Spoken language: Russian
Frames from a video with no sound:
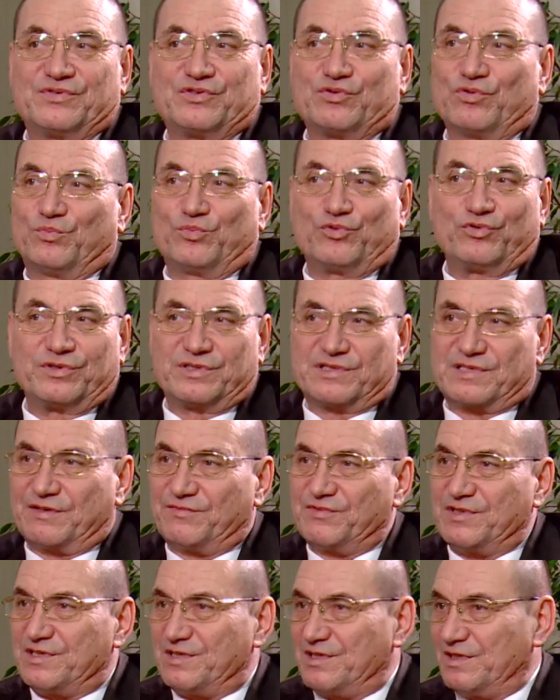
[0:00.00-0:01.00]
Все будет
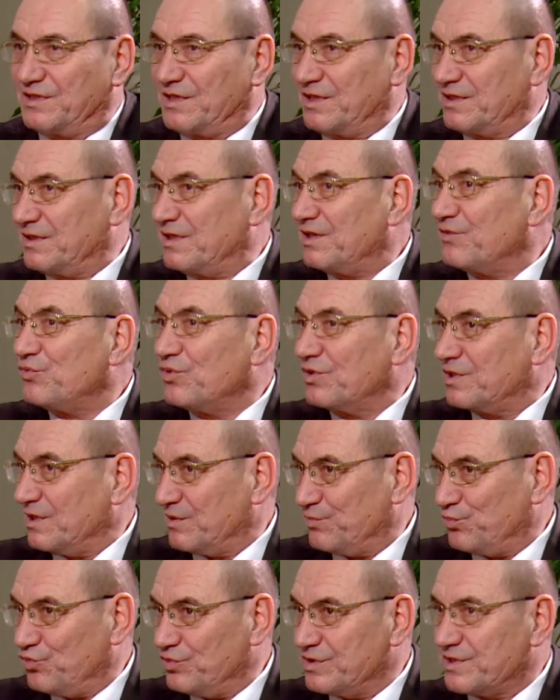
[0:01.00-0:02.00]
зависеть от того,
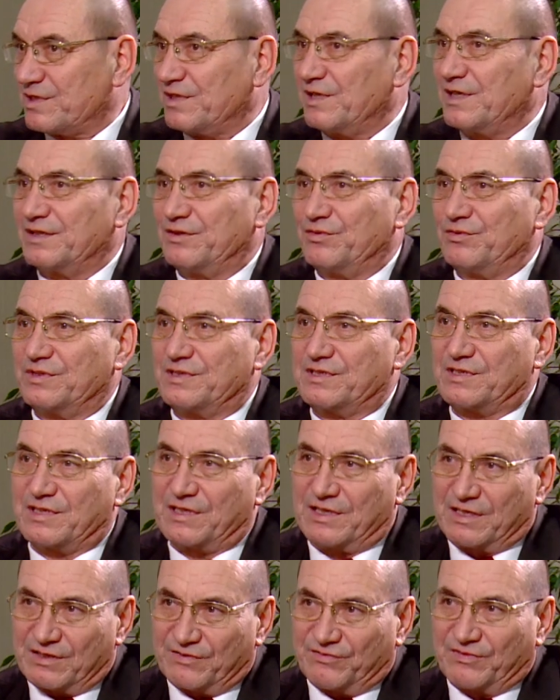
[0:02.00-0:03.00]
как будет складываться